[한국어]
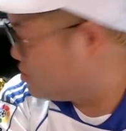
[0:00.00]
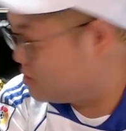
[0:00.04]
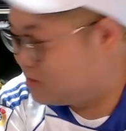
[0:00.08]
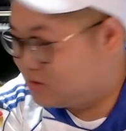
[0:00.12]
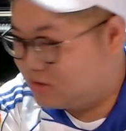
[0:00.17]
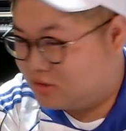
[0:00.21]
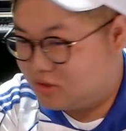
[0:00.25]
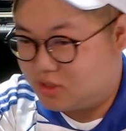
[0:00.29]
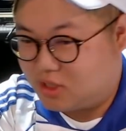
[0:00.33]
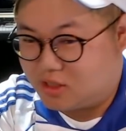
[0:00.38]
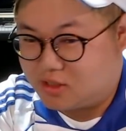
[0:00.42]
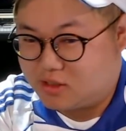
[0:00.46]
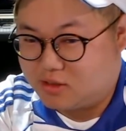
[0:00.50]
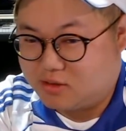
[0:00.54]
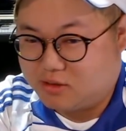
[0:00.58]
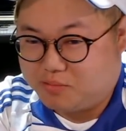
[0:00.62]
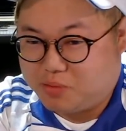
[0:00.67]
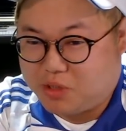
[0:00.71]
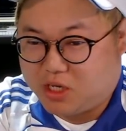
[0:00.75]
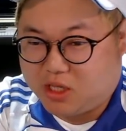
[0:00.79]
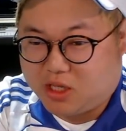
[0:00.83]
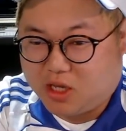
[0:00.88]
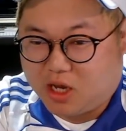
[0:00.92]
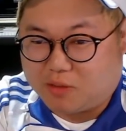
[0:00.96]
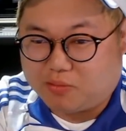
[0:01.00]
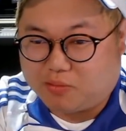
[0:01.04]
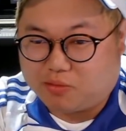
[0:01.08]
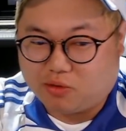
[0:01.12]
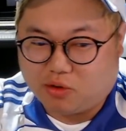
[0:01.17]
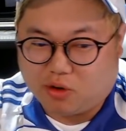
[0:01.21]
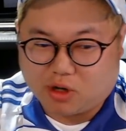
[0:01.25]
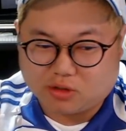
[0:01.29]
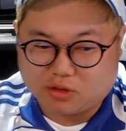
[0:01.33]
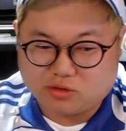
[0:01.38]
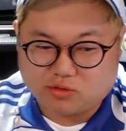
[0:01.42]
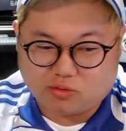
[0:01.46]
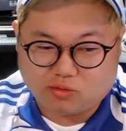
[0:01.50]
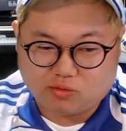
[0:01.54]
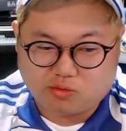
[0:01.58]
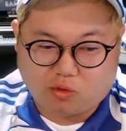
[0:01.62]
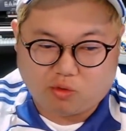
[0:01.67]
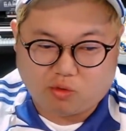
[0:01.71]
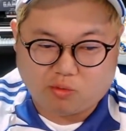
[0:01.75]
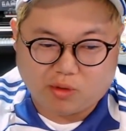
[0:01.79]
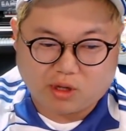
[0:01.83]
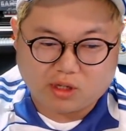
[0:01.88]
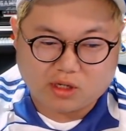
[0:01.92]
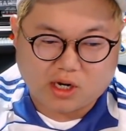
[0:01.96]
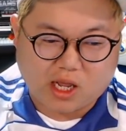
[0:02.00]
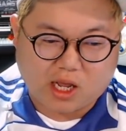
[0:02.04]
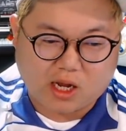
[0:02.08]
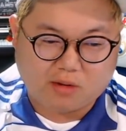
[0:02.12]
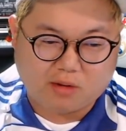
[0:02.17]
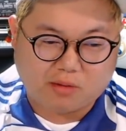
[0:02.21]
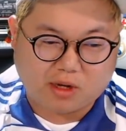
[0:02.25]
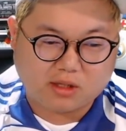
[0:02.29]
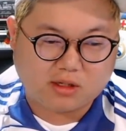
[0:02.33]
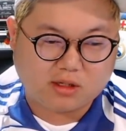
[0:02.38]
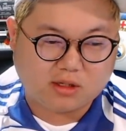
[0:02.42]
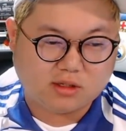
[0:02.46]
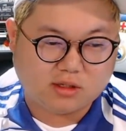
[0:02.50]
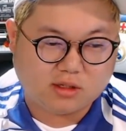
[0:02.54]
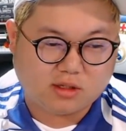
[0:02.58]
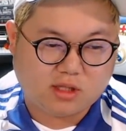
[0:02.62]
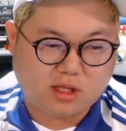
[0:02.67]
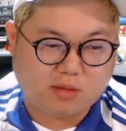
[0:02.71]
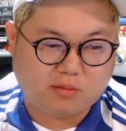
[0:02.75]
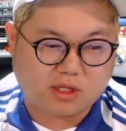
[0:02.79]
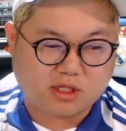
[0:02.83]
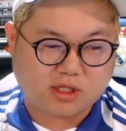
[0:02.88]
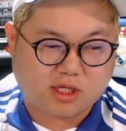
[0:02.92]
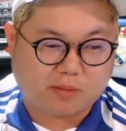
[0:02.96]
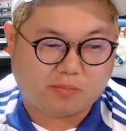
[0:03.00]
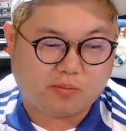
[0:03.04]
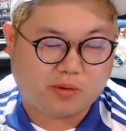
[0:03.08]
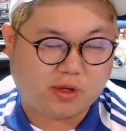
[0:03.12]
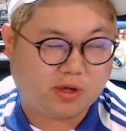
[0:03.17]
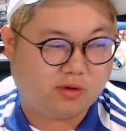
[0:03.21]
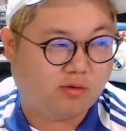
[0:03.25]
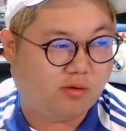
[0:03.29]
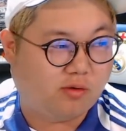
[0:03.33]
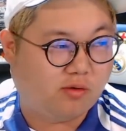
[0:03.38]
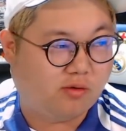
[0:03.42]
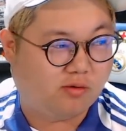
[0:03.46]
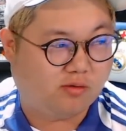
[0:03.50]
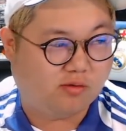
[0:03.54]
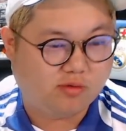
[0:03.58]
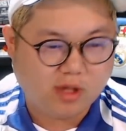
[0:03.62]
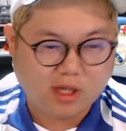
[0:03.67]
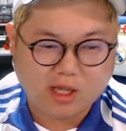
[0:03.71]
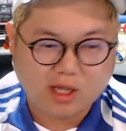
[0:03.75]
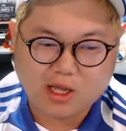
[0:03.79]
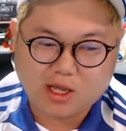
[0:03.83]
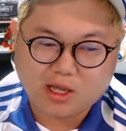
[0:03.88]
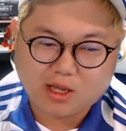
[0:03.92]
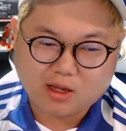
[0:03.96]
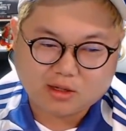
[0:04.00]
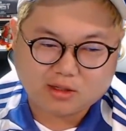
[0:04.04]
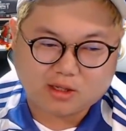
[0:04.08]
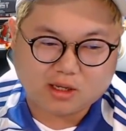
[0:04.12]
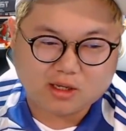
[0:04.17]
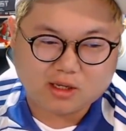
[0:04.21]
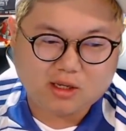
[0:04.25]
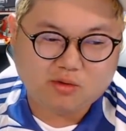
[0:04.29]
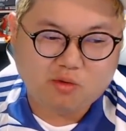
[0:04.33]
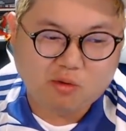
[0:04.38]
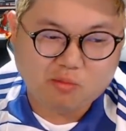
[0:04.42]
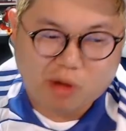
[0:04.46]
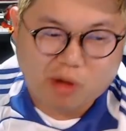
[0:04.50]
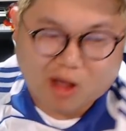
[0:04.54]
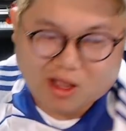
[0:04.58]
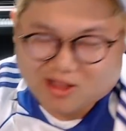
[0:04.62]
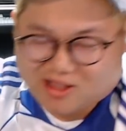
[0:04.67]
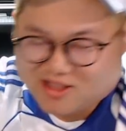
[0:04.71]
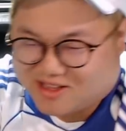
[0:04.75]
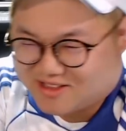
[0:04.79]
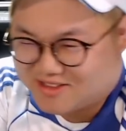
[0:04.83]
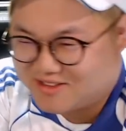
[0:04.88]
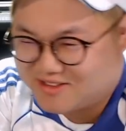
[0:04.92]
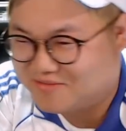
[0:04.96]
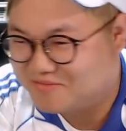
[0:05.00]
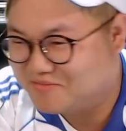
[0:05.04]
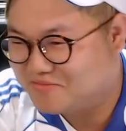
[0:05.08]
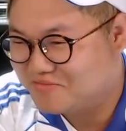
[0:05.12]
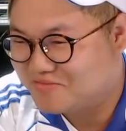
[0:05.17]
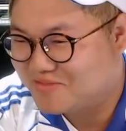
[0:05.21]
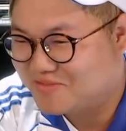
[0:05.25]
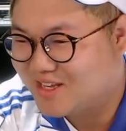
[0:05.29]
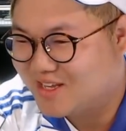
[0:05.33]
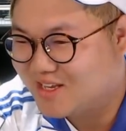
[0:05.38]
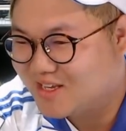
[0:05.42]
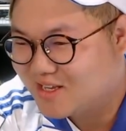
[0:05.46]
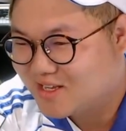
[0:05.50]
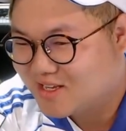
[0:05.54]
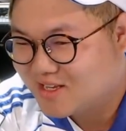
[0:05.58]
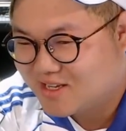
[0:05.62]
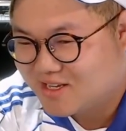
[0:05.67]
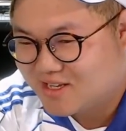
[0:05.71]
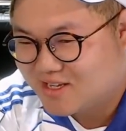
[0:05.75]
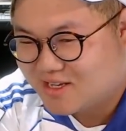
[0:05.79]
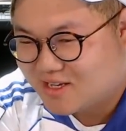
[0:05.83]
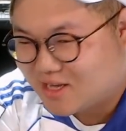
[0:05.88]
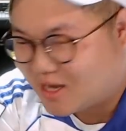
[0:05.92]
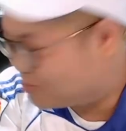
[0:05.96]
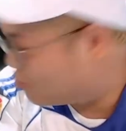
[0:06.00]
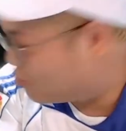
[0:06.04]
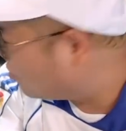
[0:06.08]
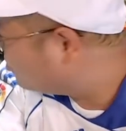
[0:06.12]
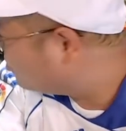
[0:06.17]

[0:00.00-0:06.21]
그 이제 그 PD가 불러가지고 녹음만 레알 마드리드 TV에 잡히고 나이0만은아